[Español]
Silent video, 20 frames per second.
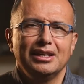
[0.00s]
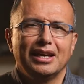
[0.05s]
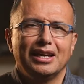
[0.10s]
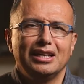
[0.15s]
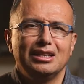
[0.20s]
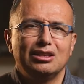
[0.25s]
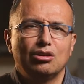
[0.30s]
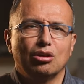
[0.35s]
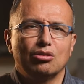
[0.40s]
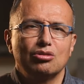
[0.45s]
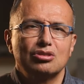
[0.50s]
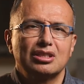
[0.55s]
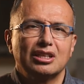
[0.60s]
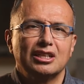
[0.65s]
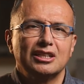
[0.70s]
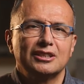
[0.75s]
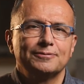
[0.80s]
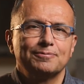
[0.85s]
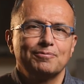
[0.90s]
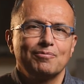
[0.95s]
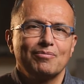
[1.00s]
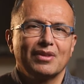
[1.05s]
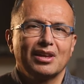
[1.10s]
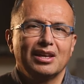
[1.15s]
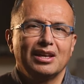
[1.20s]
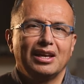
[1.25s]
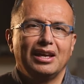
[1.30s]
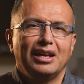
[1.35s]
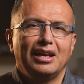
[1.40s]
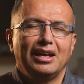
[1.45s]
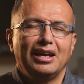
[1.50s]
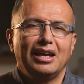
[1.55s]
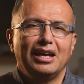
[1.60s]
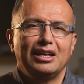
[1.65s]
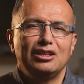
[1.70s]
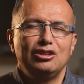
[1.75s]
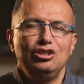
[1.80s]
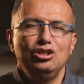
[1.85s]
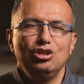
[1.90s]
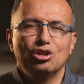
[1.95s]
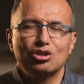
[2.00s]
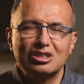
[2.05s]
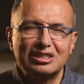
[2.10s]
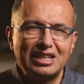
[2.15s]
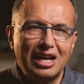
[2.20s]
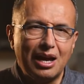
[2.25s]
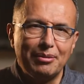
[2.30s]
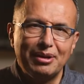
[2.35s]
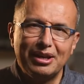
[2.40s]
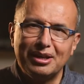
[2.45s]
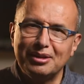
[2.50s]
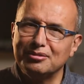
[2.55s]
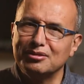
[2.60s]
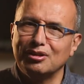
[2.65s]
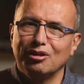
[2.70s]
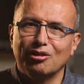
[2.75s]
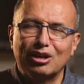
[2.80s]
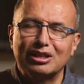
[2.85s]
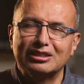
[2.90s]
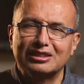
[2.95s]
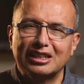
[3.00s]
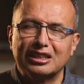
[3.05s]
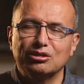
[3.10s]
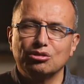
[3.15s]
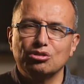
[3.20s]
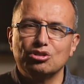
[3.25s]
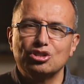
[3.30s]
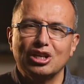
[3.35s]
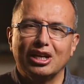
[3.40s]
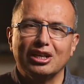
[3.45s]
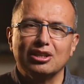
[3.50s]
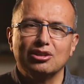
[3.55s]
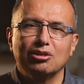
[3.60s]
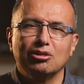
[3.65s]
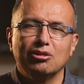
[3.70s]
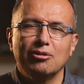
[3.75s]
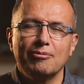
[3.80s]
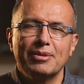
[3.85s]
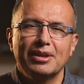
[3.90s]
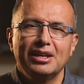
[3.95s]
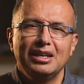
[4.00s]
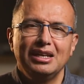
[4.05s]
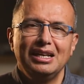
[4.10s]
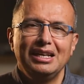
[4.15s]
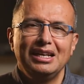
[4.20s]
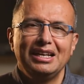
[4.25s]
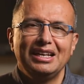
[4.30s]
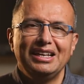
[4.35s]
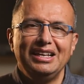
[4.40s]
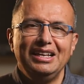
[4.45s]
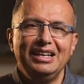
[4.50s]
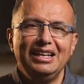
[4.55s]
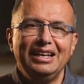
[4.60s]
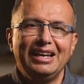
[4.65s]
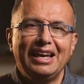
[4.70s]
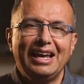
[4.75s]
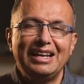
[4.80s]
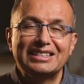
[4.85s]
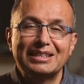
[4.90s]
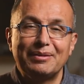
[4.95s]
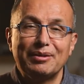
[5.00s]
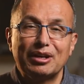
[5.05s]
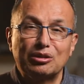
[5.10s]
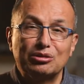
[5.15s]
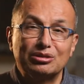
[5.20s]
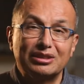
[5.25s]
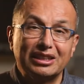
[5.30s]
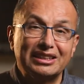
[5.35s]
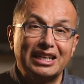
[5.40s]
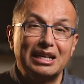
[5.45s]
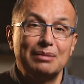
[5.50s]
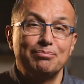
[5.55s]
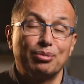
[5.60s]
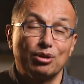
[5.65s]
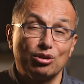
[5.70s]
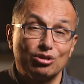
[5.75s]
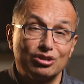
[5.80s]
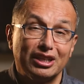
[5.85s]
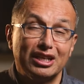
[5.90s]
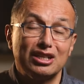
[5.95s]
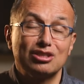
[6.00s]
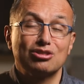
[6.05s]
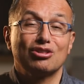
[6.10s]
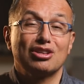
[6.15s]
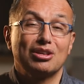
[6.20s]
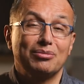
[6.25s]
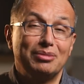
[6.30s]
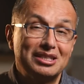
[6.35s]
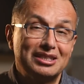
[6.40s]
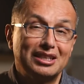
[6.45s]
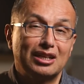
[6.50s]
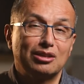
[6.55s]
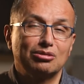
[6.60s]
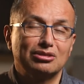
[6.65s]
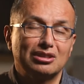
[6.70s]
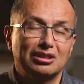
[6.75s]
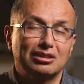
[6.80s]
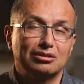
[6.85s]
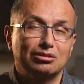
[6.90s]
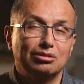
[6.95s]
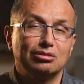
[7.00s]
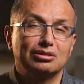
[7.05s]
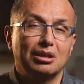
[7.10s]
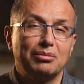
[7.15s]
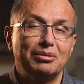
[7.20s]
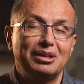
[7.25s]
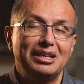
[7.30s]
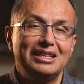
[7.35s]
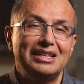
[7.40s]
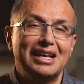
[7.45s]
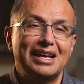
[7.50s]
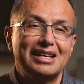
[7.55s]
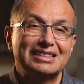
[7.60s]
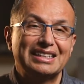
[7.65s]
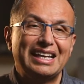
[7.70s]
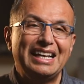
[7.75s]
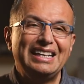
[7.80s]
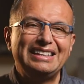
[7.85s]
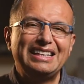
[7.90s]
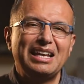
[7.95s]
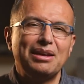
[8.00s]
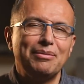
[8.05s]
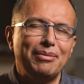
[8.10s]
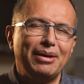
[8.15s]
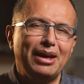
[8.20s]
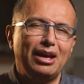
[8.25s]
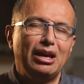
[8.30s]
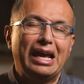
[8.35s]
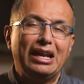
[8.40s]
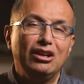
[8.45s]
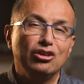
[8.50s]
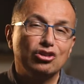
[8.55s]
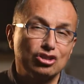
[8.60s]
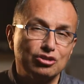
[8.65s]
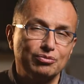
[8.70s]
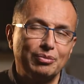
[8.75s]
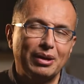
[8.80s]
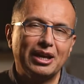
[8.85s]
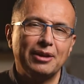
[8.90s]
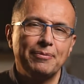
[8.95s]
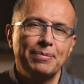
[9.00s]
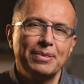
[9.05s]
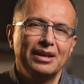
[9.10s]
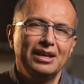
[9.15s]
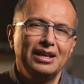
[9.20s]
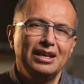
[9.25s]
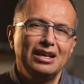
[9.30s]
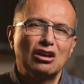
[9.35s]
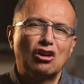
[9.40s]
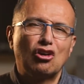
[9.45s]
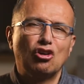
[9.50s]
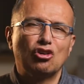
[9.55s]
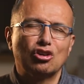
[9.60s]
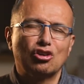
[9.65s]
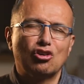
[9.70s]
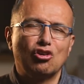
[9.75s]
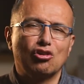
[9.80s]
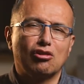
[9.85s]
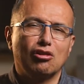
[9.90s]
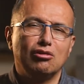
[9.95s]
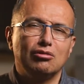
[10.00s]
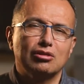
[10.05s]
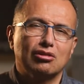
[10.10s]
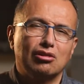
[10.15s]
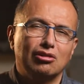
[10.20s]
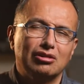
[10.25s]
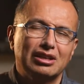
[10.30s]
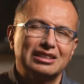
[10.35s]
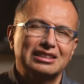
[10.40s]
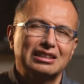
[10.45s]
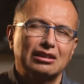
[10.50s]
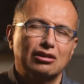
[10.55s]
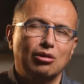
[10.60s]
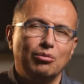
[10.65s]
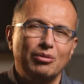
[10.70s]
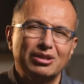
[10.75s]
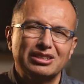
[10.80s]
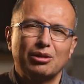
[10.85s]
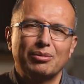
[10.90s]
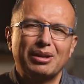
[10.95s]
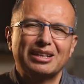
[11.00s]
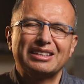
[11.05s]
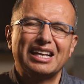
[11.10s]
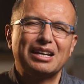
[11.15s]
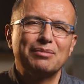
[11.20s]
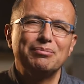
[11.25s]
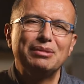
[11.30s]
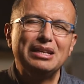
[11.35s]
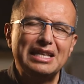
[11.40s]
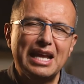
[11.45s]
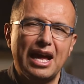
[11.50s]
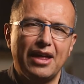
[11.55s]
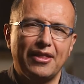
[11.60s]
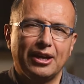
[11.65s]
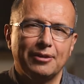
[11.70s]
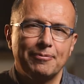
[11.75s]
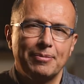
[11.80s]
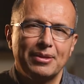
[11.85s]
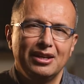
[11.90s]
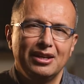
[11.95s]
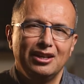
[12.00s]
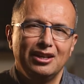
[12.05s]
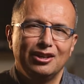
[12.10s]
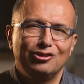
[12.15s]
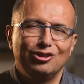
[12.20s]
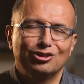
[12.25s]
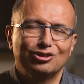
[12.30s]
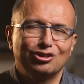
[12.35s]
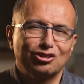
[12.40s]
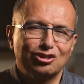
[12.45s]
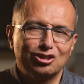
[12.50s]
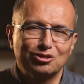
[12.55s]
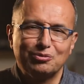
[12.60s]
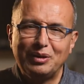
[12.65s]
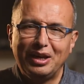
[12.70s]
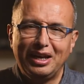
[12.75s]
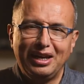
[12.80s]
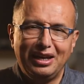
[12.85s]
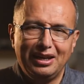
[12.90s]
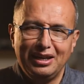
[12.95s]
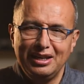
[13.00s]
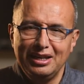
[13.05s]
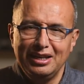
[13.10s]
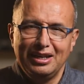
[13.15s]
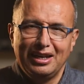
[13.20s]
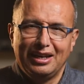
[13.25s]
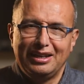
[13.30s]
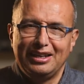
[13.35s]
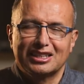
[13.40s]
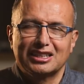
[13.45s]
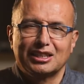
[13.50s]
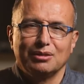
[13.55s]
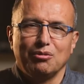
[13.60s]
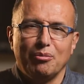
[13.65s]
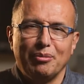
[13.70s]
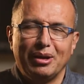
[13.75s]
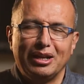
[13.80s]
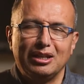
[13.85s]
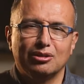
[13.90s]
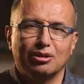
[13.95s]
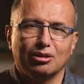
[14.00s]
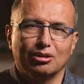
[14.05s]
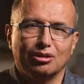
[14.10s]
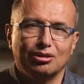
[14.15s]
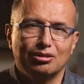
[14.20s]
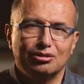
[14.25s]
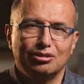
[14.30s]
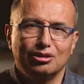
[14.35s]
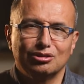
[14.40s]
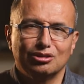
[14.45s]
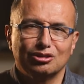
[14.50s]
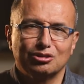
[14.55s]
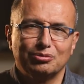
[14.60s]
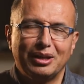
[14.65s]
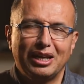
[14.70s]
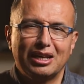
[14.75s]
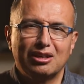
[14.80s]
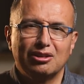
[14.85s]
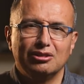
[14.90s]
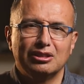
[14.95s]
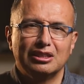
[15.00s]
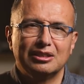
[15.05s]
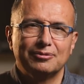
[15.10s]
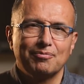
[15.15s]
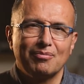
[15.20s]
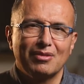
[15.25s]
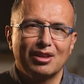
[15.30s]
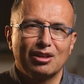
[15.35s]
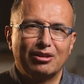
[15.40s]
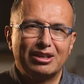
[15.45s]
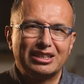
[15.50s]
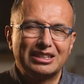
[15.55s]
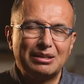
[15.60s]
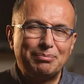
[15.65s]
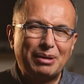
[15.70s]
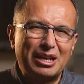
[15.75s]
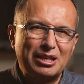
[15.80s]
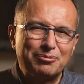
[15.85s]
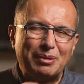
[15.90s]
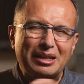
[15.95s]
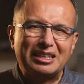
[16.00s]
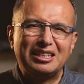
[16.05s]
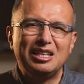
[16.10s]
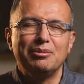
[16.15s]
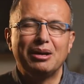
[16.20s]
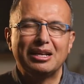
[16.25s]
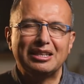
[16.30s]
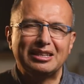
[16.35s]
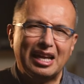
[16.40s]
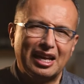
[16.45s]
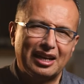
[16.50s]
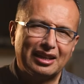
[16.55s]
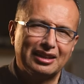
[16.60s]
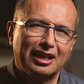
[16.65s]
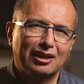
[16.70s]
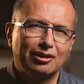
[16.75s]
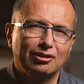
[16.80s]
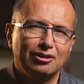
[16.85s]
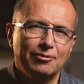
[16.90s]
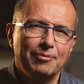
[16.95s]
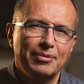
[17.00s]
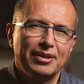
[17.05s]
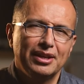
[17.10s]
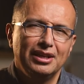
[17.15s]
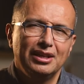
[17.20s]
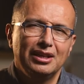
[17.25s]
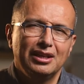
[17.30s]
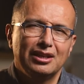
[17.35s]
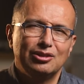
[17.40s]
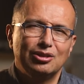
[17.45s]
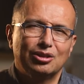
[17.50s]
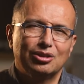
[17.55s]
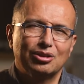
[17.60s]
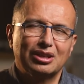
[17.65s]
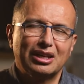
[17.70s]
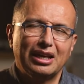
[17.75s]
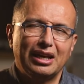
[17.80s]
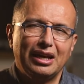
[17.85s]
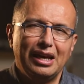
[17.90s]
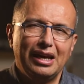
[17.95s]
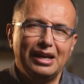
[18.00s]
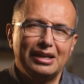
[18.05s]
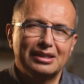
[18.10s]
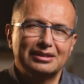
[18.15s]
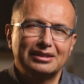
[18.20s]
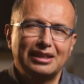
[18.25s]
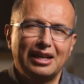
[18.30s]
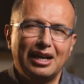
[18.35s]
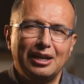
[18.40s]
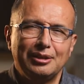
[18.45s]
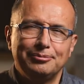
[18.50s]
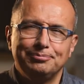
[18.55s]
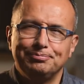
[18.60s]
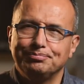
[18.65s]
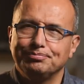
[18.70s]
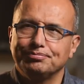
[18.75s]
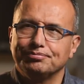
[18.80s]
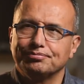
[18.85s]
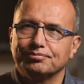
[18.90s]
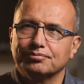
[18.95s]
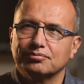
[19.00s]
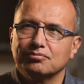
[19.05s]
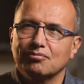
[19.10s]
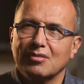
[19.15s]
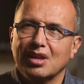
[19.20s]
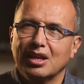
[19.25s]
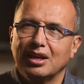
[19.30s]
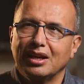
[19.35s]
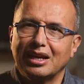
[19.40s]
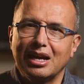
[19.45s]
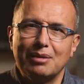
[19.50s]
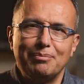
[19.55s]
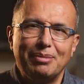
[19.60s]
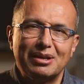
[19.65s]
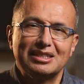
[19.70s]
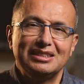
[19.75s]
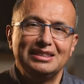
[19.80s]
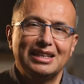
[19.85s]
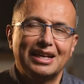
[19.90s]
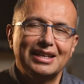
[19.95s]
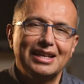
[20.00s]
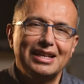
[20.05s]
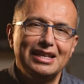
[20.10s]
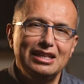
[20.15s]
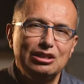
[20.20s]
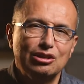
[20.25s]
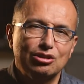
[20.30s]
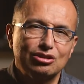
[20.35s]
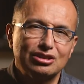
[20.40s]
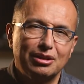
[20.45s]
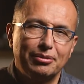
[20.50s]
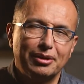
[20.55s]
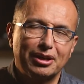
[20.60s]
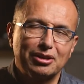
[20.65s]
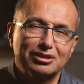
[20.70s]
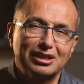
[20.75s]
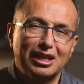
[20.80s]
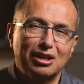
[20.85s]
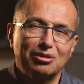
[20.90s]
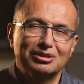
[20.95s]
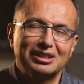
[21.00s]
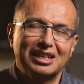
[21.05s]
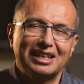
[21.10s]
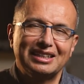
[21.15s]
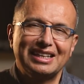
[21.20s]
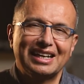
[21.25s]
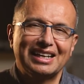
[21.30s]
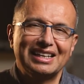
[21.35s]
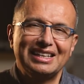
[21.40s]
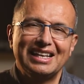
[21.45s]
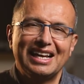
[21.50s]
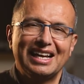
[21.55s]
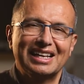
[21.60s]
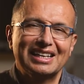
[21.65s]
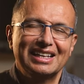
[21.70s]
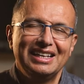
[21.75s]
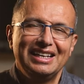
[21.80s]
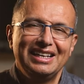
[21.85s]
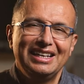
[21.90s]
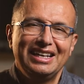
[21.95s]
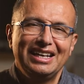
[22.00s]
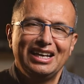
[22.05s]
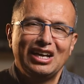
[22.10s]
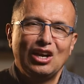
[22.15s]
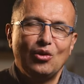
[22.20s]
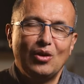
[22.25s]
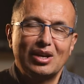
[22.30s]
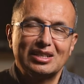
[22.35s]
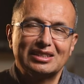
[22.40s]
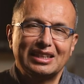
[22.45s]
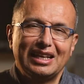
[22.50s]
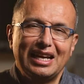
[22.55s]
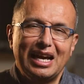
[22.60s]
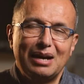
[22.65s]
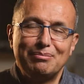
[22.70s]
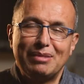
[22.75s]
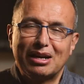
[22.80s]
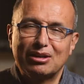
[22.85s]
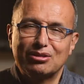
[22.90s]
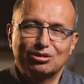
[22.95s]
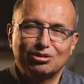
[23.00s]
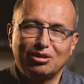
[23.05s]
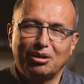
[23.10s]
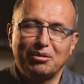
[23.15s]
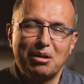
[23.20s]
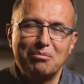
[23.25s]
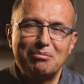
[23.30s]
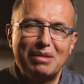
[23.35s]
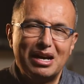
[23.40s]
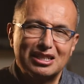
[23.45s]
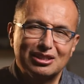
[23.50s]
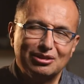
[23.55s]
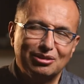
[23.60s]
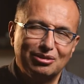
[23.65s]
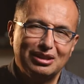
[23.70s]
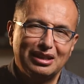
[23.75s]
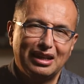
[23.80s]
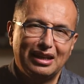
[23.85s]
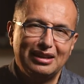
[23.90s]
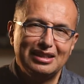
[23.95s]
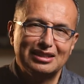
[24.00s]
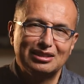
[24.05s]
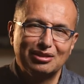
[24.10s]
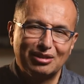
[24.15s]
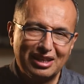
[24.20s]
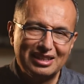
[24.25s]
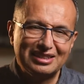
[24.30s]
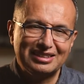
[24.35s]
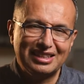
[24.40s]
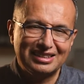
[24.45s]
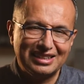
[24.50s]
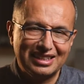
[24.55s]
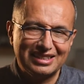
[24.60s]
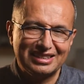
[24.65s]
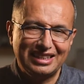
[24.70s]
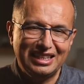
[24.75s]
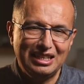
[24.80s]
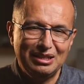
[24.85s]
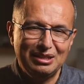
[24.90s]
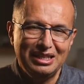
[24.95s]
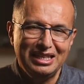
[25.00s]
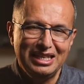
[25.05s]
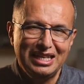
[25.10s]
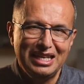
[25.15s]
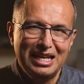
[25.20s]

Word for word: Entonces, eh, Dios sabe lo que estás luchando y Él sabe que tú estás en el proceso de vencer tus, debilidades. Él te ve, Él nos ve con, como esa obra terminada. Dios no nos ve en este momento, ¿no? Dios nos ve con, con esa perspectiva eterna, ¿no? Yo creo que esta capacidad de Dios de vernos a la luz de la eternidad lo hace amarnos todavía más, ¿no? Él, dice, ok, estás así,